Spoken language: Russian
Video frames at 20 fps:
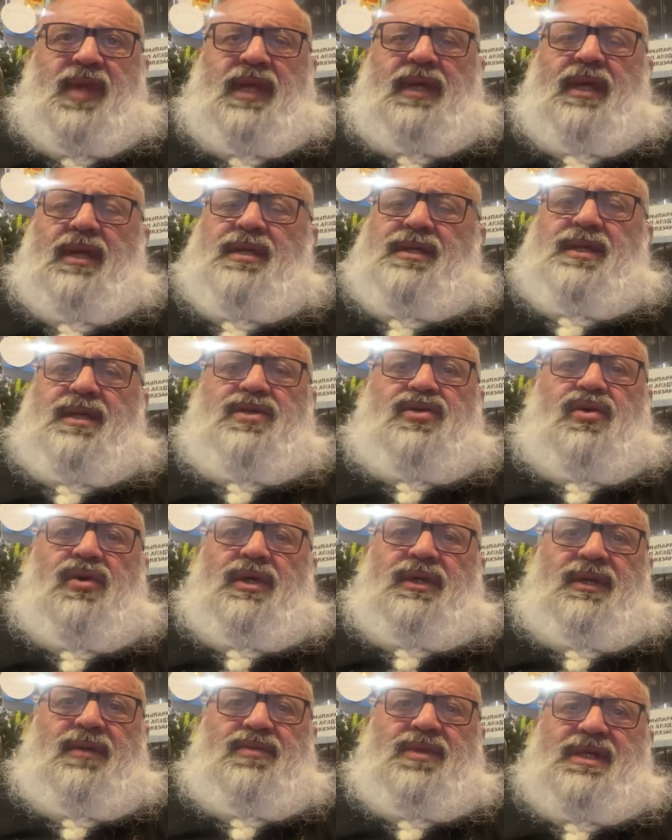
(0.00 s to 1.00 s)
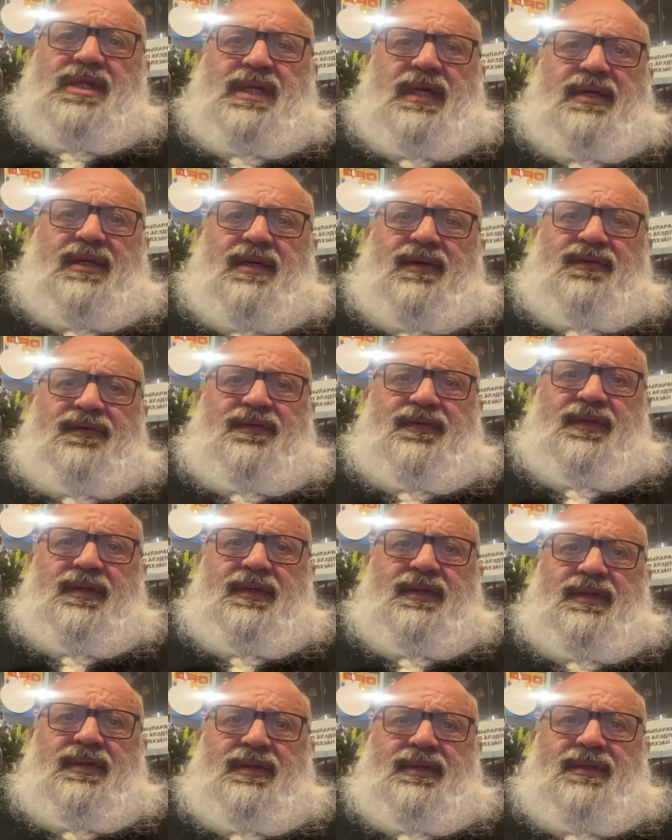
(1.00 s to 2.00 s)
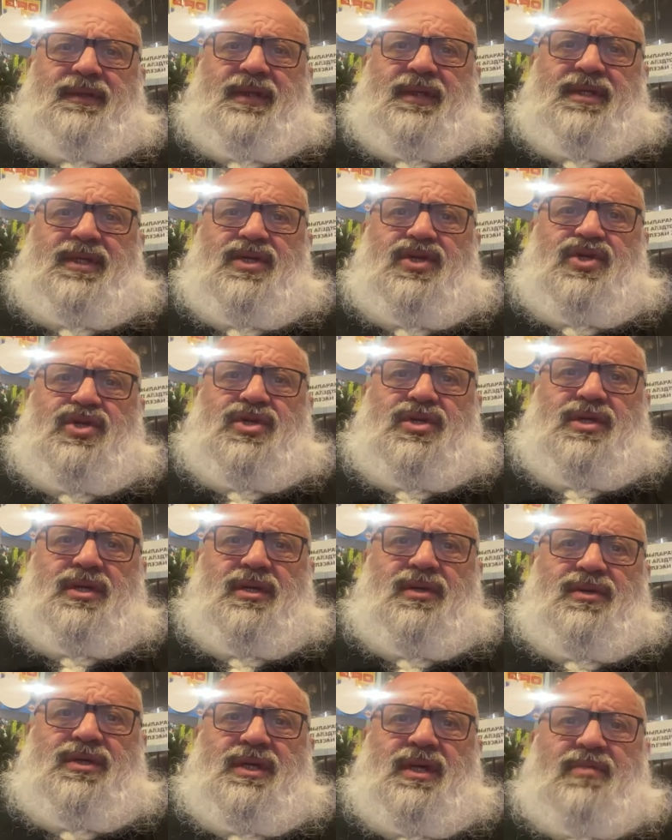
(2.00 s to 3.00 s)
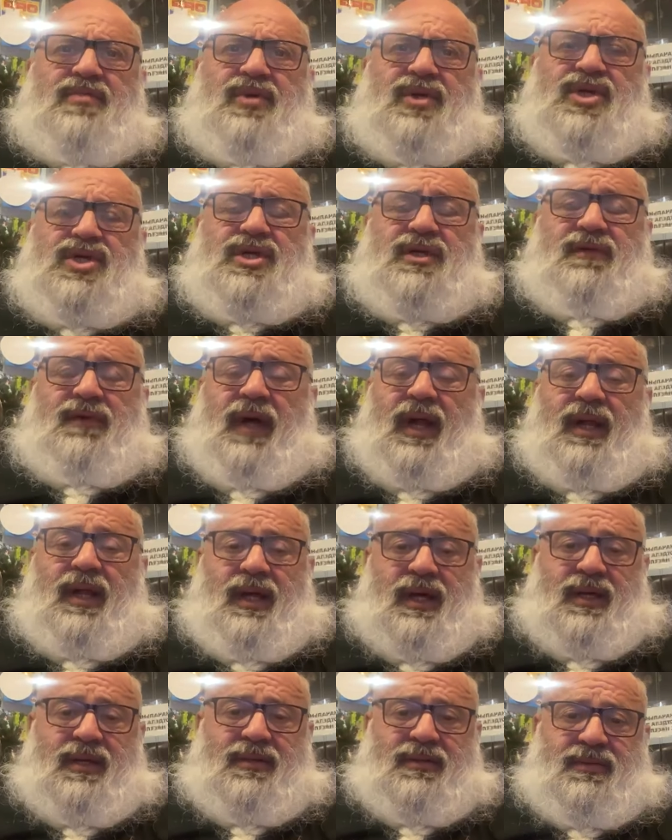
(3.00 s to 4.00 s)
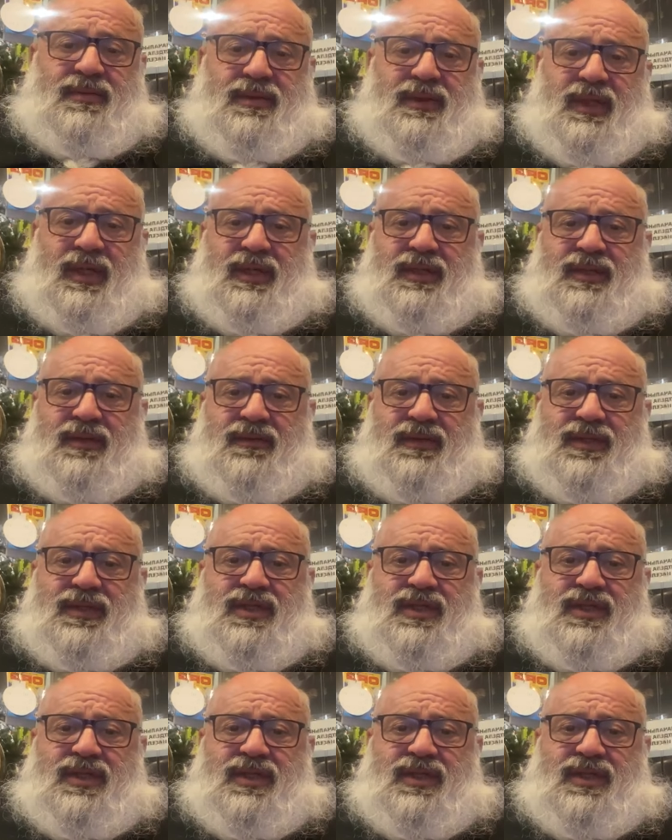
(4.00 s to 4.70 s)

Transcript: Я не знаю, сколько там десятков э, тысяч людей проживало до этого.